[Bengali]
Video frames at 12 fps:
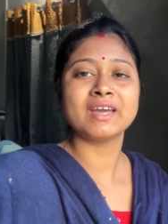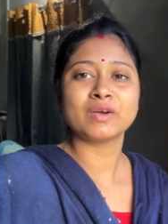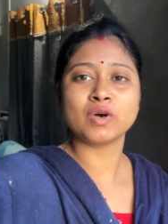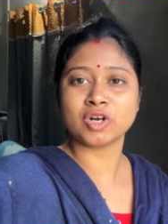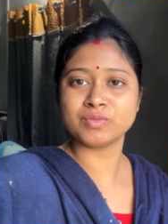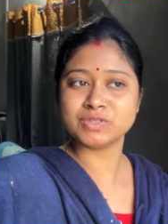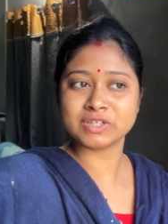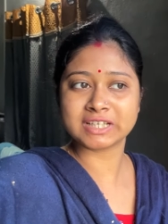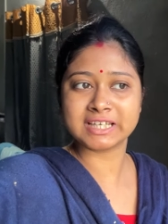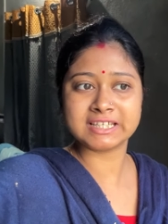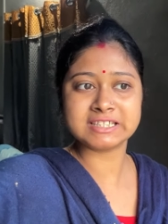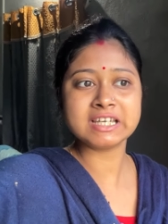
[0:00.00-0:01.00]
গরম জল
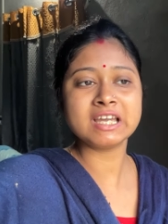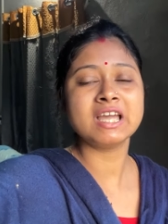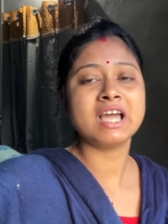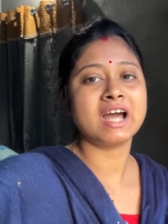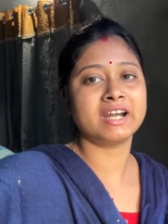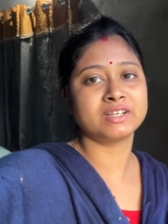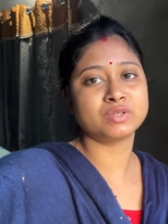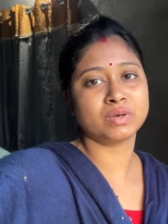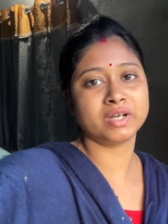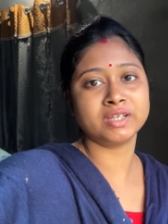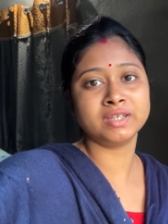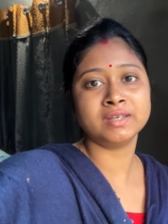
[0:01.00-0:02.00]
খেয়েছে আর
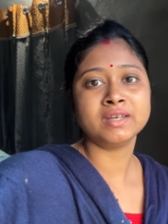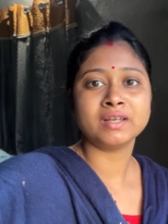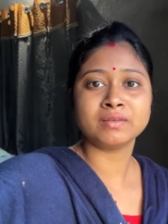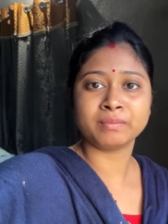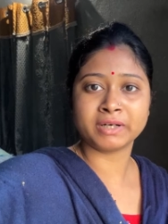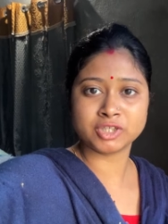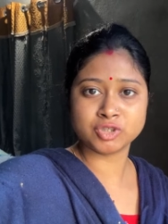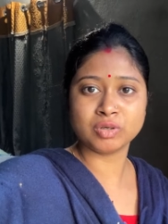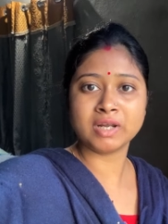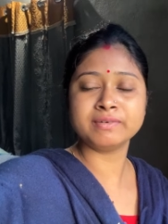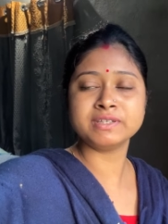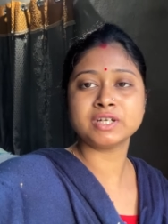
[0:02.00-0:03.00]
একটুখানি মানে ছোলা
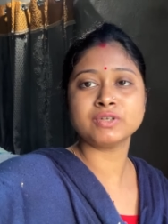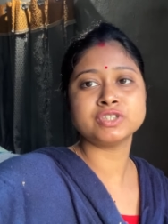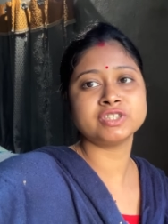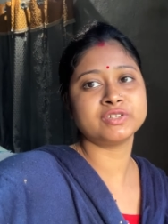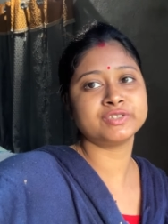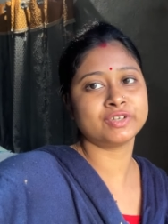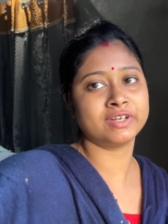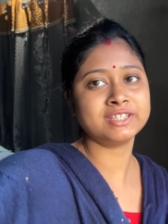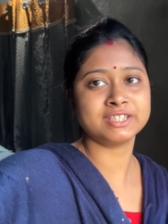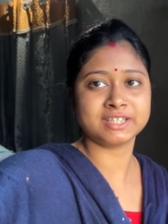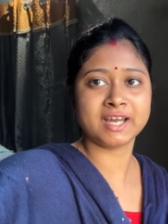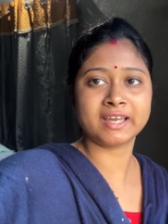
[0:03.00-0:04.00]
ভিজানো ছিল জলে
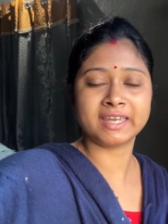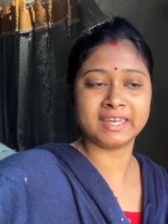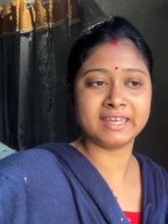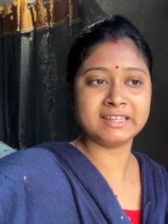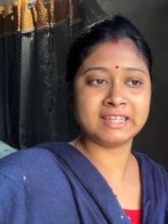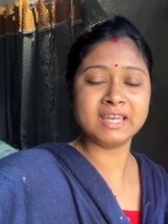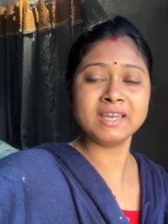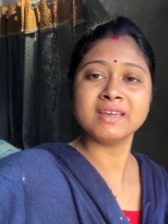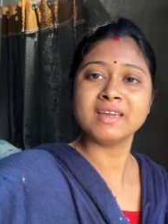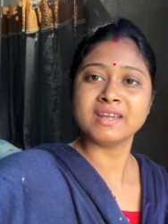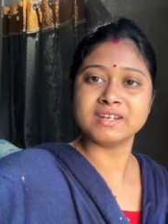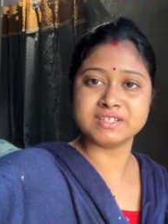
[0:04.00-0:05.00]
সেটা খেয়ে দিয়ে
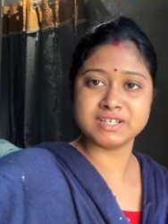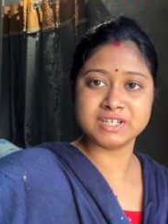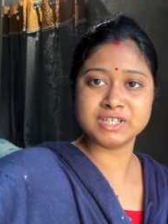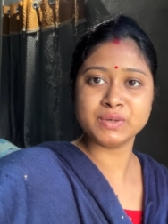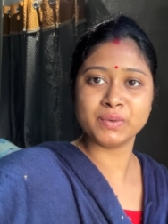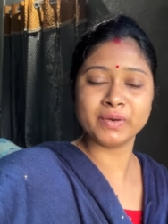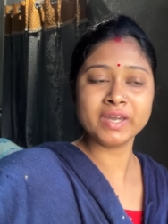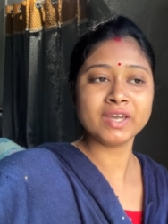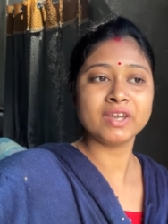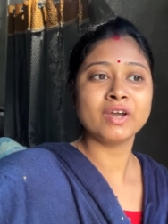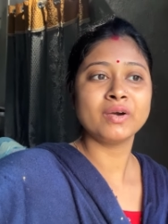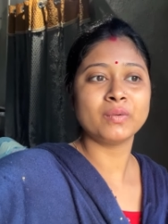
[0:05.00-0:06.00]
রেডি হয়ে
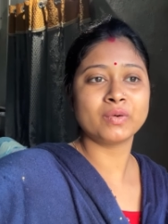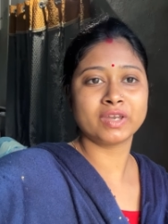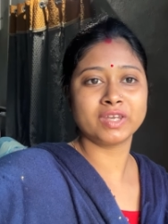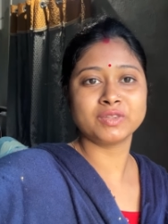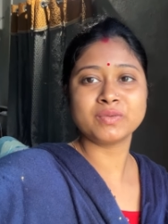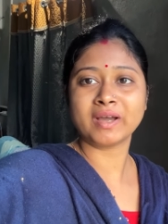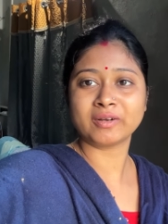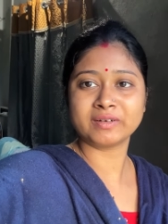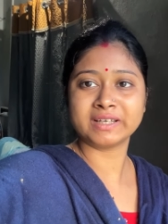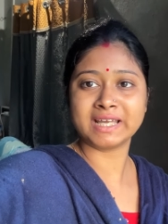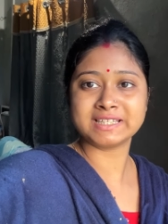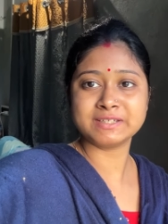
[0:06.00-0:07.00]
ও কিন্তু এখন
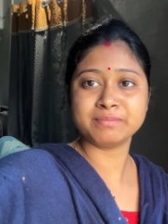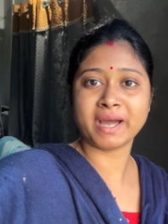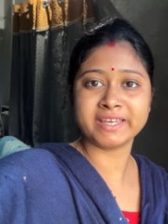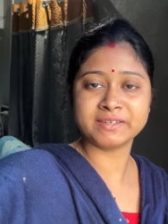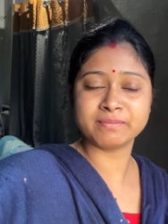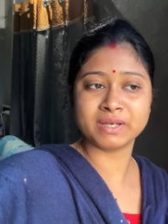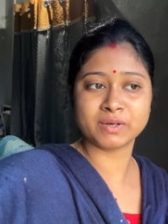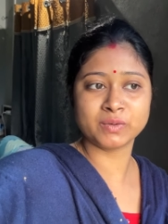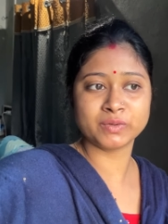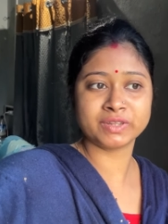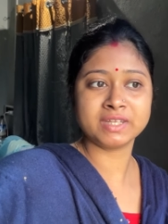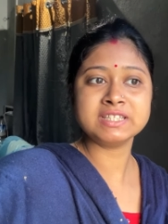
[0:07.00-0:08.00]
গেছে বাইক বের
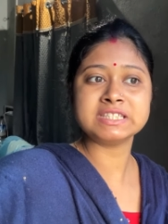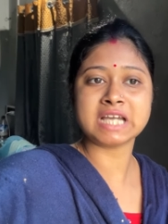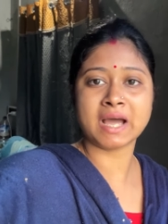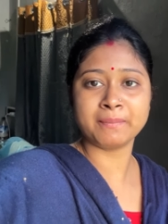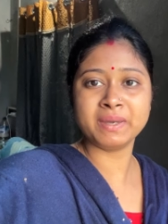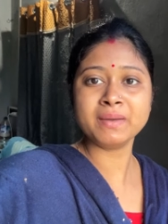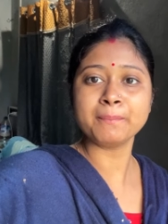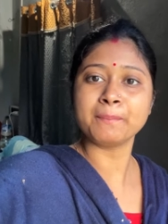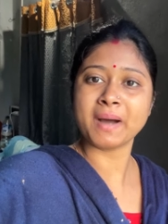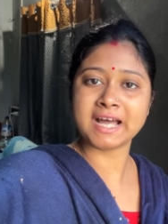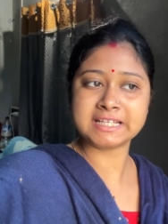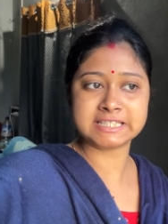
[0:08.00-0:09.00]
করতে যাবে
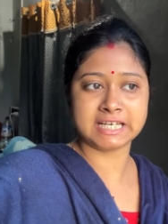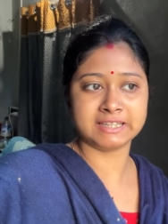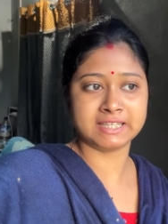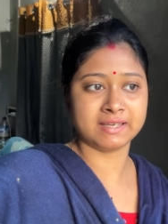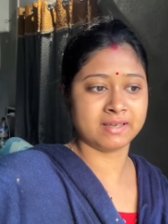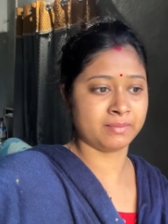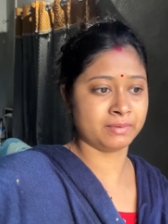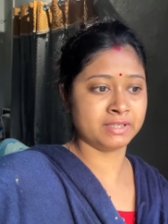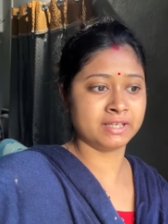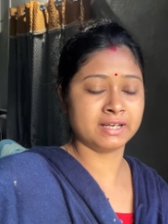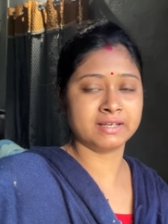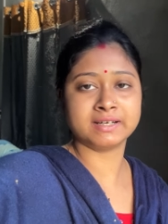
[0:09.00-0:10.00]
মা জানতে আমাদের
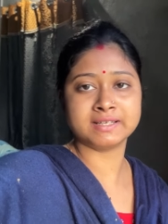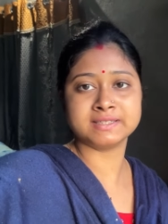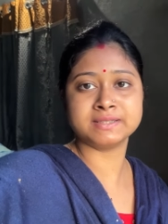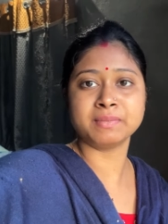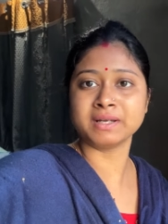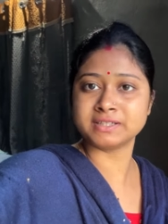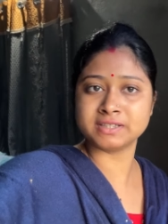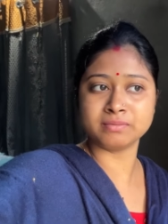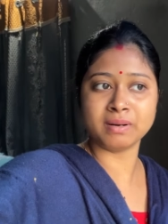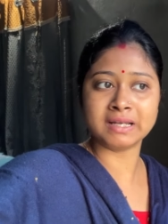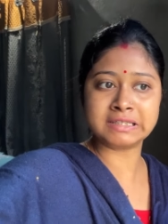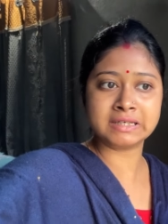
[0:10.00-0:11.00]
এখানটায় যে মাছের
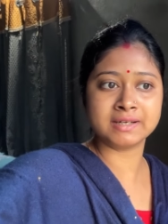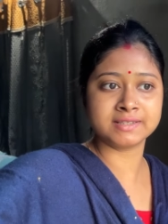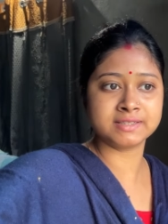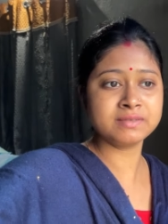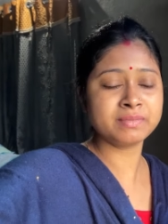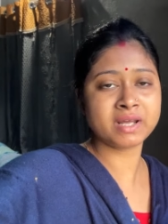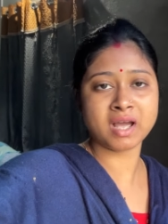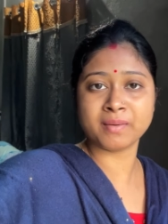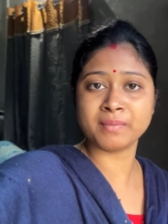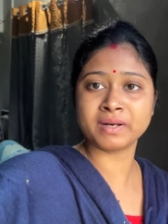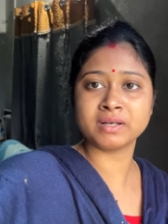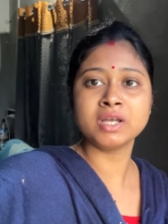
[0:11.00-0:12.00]
বাজার আছে মানে আমার